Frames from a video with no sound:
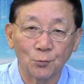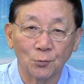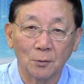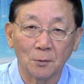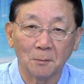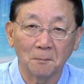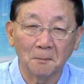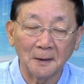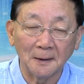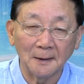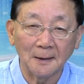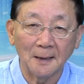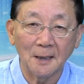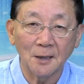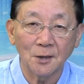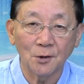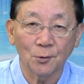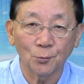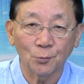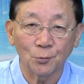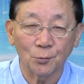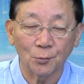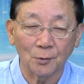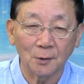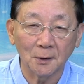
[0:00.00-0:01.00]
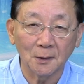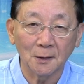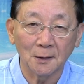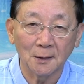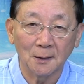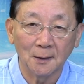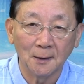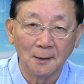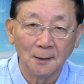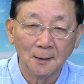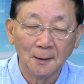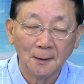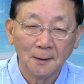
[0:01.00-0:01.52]
每年收取一个
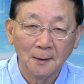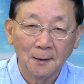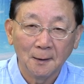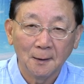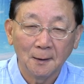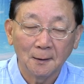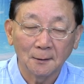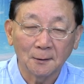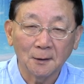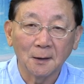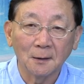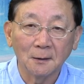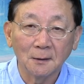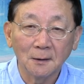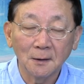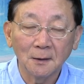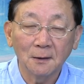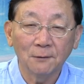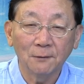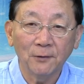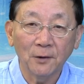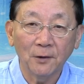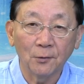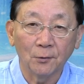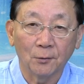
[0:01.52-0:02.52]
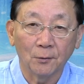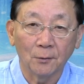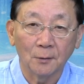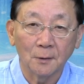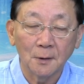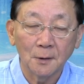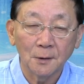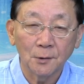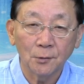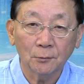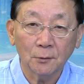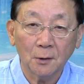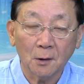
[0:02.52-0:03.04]
呃挺低的费用，
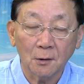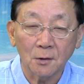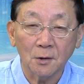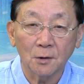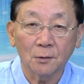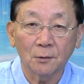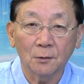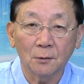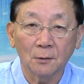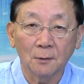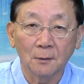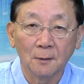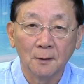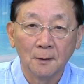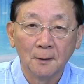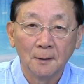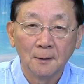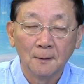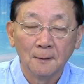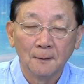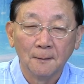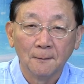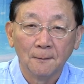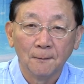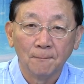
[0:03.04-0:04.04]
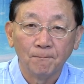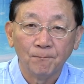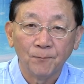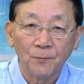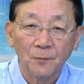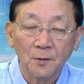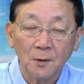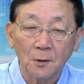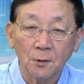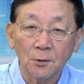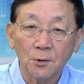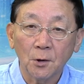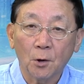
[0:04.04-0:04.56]
就到时候
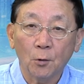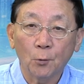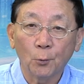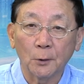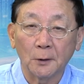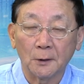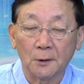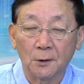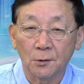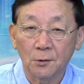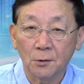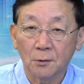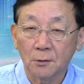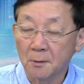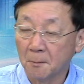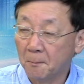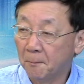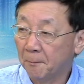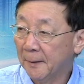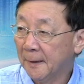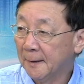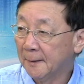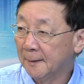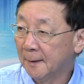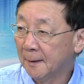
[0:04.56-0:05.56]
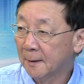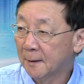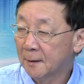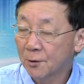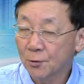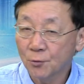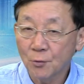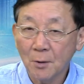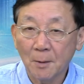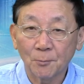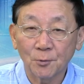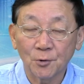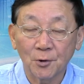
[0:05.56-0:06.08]
要销毁的时候怎么办呢？这
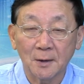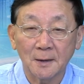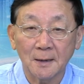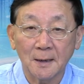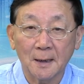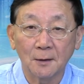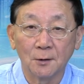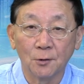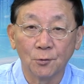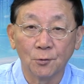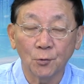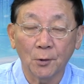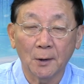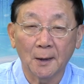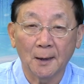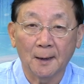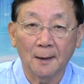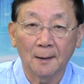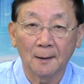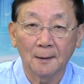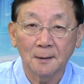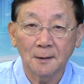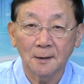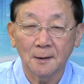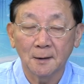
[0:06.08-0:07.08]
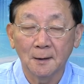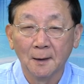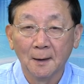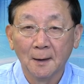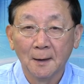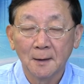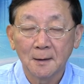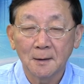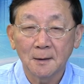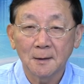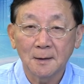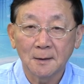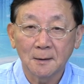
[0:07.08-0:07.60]
算不算杀人罪啊？这
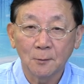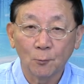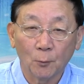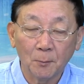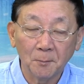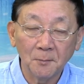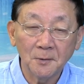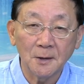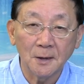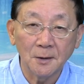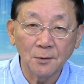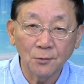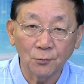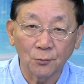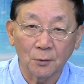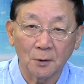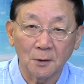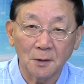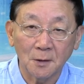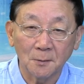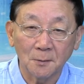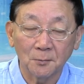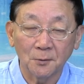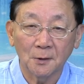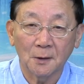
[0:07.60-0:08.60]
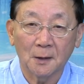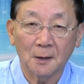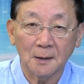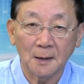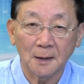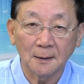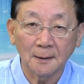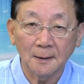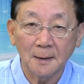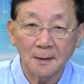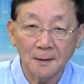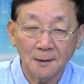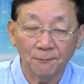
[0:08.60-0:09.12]
这我们诊所是不是要承
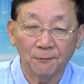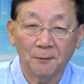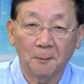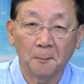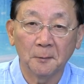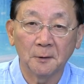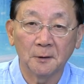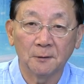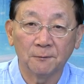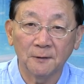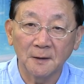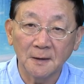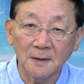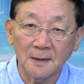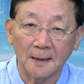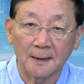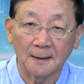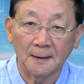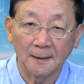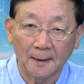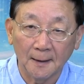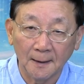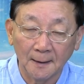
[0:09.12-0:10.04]
担这方面的风险呢？